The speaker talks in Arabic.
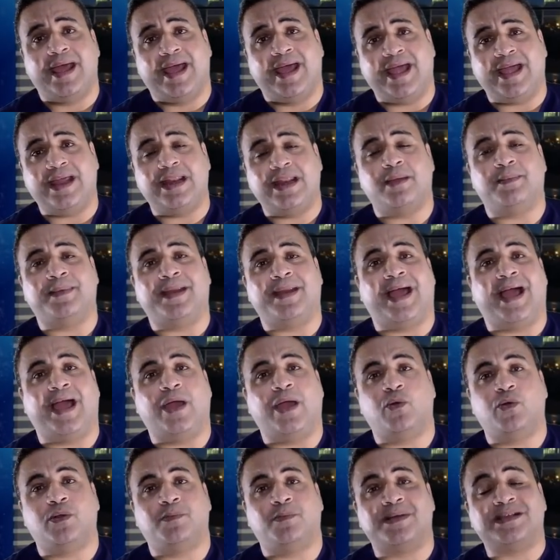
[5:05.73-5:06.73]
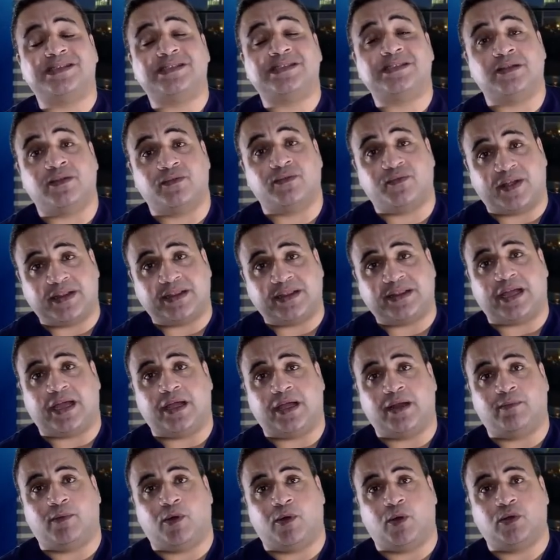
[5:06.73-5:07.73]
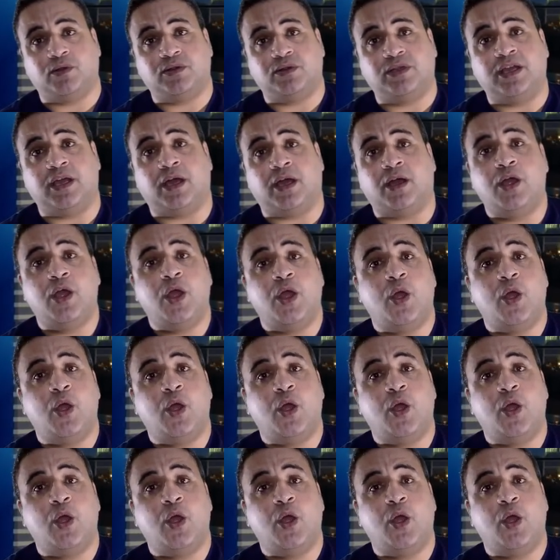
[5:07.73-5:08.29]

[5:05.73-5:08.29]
احنا بنحاول بس نفتح المواضيع